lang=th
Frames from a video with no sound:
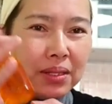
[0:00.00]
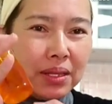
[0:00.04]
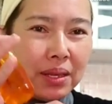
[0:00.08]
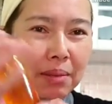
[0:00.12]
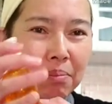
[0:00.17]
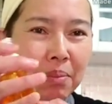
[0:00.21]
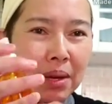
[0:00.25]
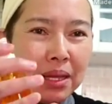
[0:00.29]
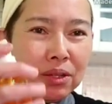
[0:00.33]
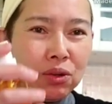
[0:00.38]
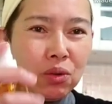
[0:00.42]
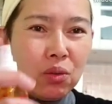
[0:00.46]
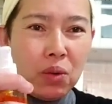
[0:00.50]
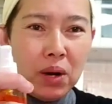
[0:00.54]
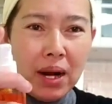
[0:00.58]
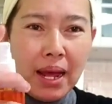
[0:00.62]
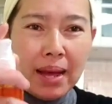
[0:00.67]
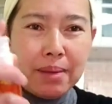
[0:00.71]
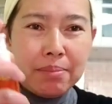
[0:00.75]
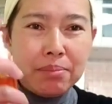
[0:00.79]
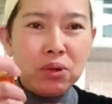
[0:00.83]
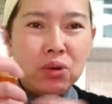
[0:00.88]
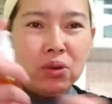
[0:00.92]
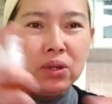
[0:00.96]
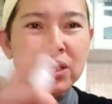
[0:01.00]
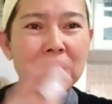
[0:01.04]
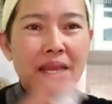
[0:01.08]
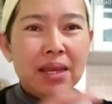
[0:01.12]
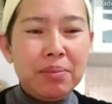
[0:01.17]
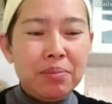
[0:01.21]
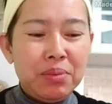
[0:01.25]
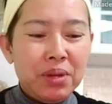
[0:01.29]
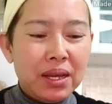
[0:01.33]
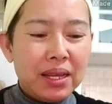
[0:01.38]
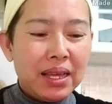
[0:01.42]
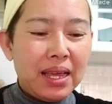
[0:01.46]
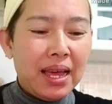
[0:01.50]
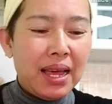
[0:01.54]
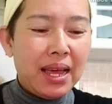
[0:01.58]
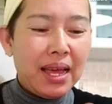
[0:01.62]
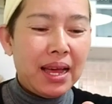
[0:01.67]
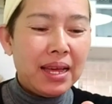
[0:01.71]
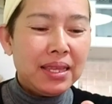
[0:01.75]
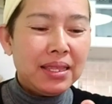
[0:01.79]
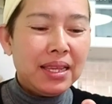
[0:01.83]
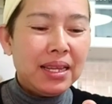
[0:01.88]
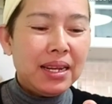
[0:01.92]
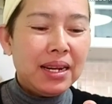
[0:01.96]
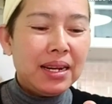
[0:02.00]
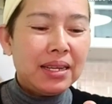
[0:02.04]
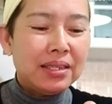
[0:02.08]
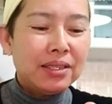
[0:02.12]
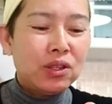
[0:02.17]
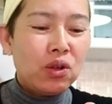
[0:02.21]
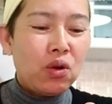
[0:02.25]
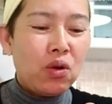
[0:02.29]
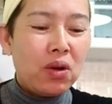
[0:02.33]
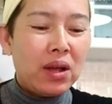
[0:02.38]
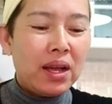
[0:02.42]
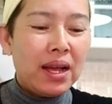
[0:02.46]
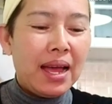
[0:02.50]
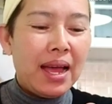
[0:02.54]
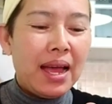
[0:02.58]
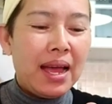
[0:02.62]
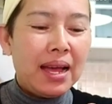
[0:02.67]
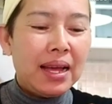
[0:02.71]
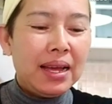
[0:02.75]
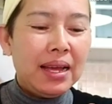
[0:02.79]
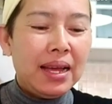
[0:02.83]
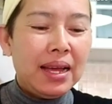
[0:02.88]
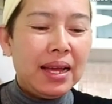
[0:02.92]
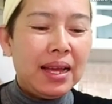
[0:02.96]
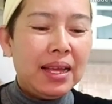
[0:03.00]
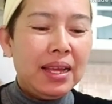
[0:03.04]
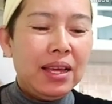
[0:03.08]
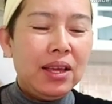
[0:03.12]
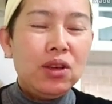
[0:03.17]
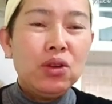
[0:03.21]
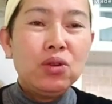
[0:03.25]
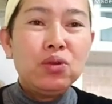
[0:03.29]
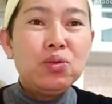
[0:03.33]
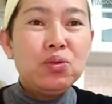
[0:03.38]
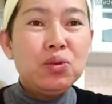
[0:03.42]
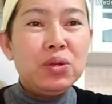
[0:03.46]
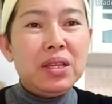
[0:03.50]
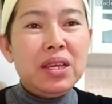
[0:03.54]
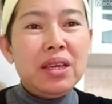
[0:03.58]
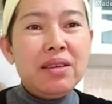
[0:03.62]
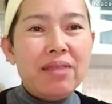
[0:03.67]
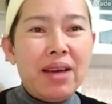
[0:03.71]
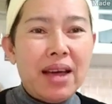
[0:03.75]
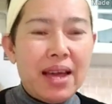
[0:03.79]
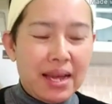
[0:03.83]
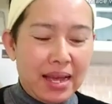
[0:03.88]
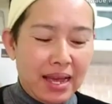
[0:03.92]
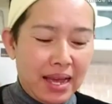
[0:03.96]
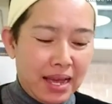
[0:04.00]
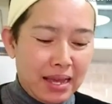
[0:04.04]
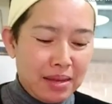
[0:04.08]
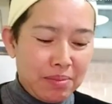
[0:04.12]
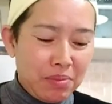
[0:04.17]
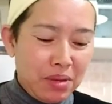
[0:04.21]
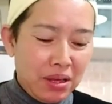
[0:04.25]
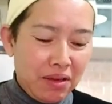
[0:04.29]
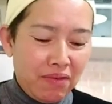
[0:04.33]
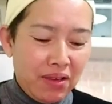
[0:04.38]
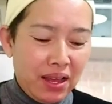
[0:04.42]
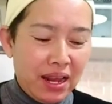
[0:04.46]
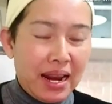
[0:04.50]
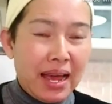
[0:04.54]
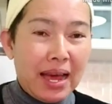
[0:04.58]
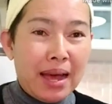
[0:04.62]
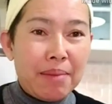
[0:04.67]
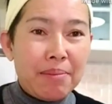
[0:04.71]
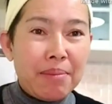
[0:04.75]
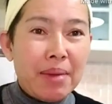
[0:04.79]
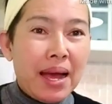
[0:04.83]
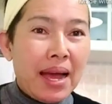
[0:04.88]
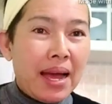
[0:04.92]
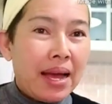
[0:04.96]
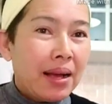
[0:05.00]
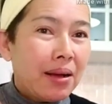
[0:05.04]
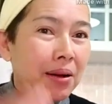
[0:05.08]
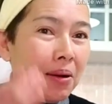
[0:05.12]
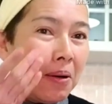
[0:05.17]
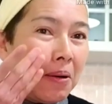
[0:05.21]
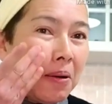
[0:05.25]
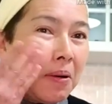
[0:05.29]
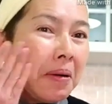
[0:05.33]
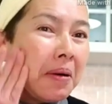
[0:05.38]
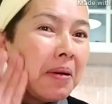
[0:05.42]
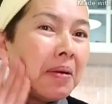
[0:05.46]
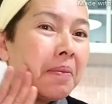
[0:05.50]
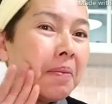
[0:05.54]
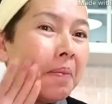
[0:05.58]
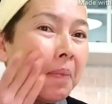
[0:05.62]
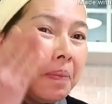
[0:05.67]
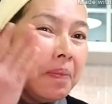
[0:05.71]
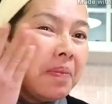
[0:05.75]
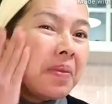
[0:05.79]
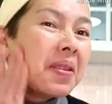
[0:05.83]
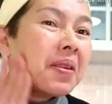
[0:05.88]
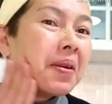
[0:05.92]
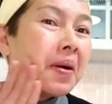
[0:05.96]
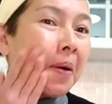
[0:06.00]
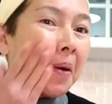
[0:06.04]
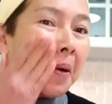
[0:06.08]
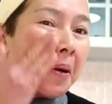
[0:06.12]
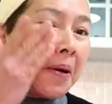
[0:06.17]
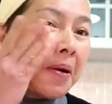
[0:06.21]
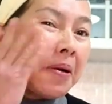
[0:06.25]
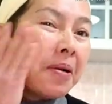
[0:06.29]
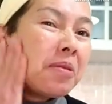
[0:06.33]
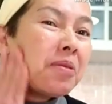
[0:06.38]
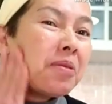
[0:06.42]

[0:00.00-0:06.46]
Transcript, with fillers: น้ำมันกุหลาบโรสทิพย์อย่างเงี้ยอาทิตย์ละสองครั้งค่ะอยู่ที่ว่าใครมีเวลามากก็ก็